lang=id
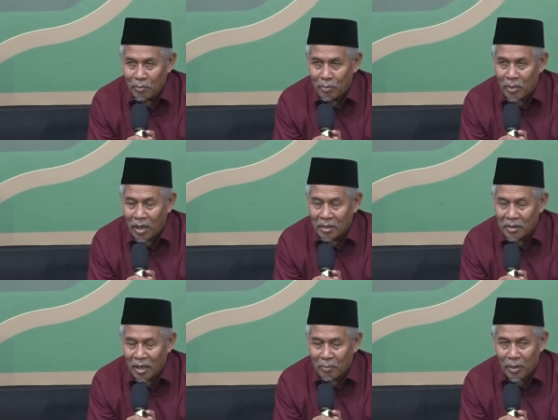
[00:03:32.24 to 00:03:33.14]

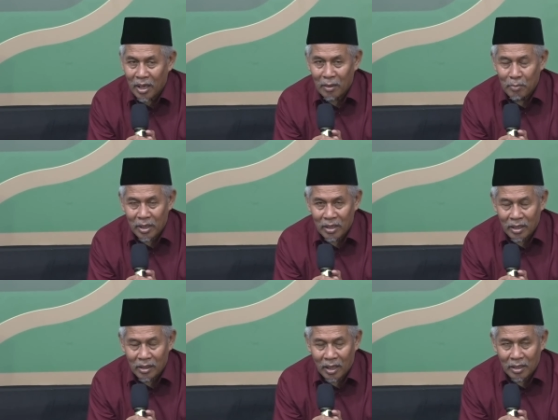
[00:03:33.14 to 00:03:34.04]
banyak para
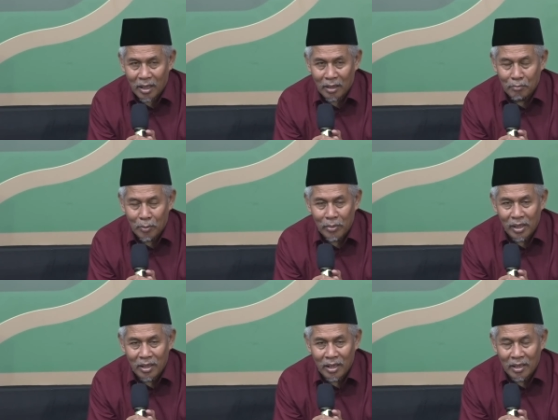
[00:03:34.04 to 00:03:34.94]
pendeta yang
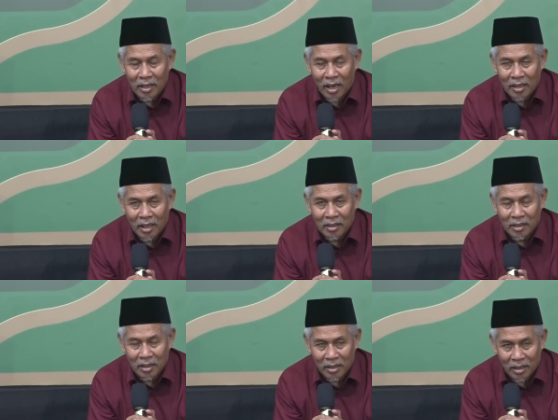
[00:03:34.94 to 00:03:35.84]
bikin ayat
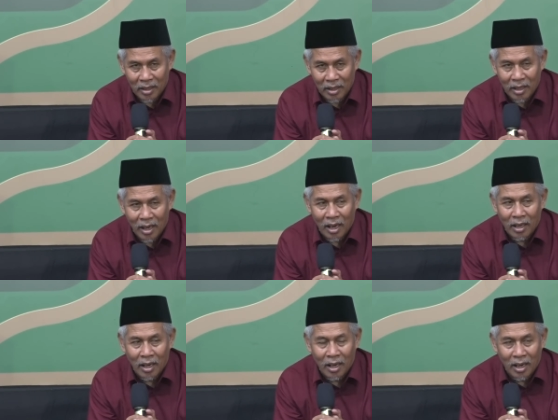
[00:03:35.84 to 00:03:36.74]
sendiri,
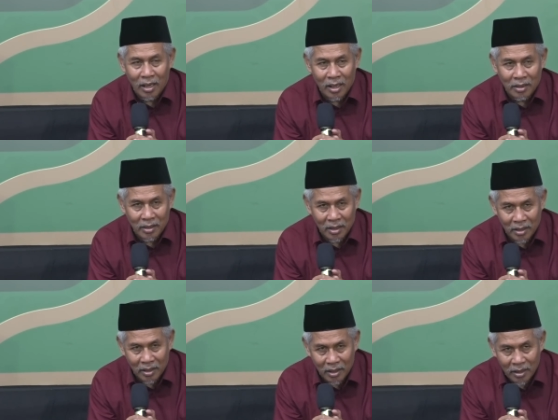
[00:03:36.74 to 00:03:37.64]
ngarang ayat
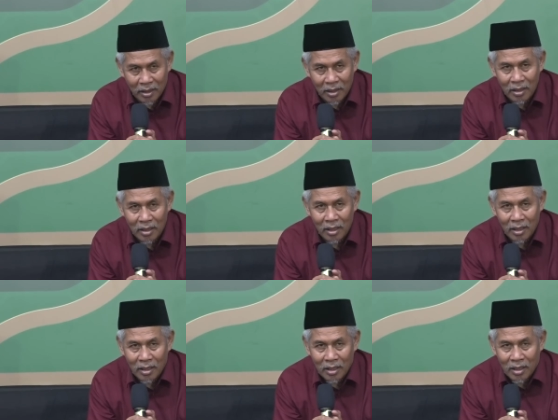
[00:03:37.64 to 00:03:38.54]
sendiri,
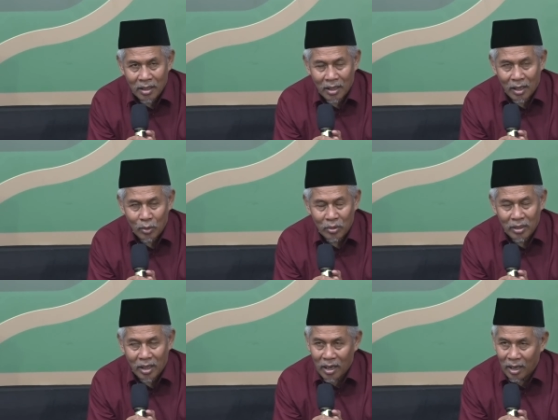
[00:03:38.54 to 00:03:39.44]
lalu
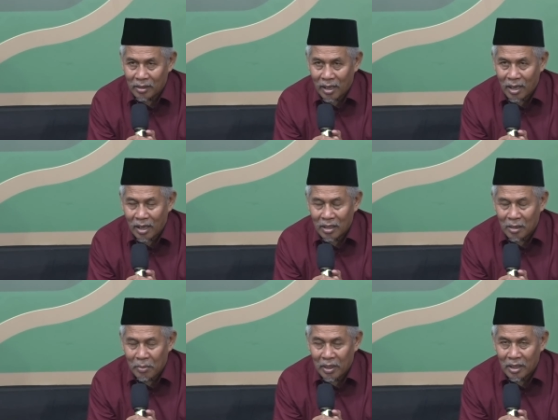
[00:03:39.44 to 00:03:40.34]
dia katakan
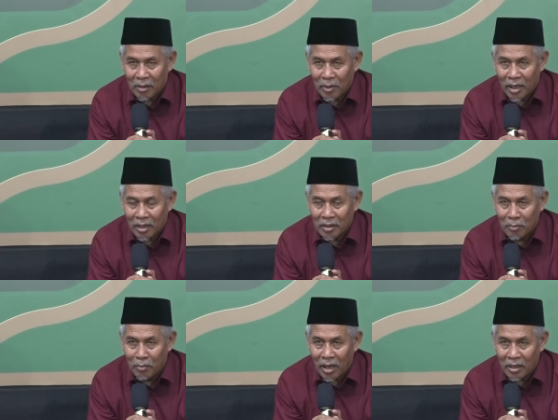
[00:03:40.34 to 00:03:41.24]
kepada para
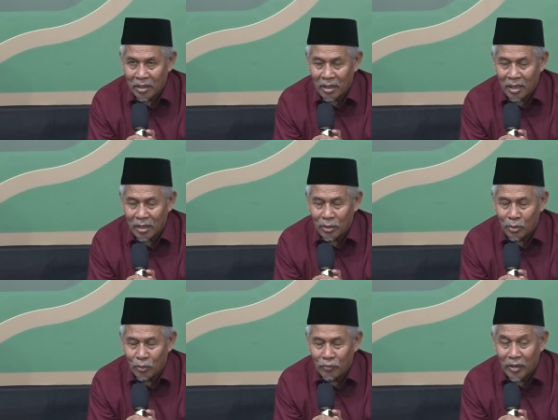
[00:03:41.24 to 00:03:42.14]
jemaatnya
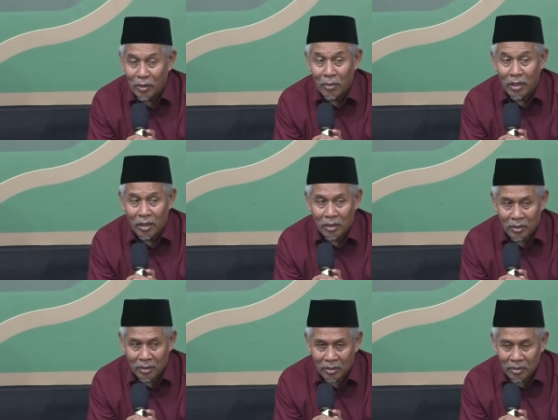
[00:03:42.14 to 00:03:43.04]
itu firman
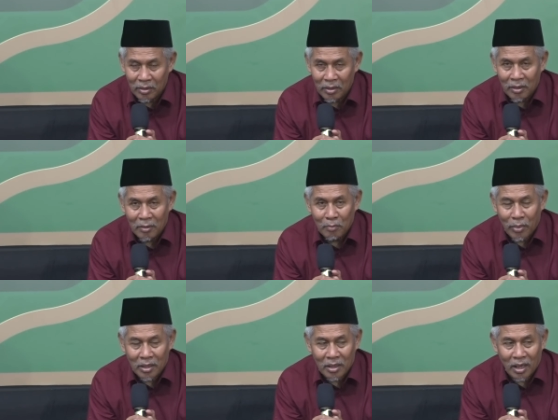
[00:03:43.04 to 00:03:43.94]
Allah
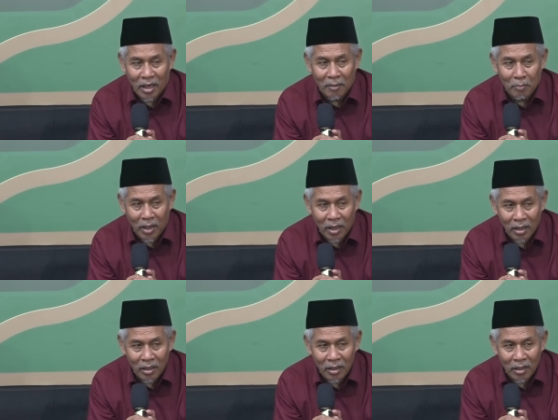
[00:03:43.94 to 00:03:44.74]
padahal pal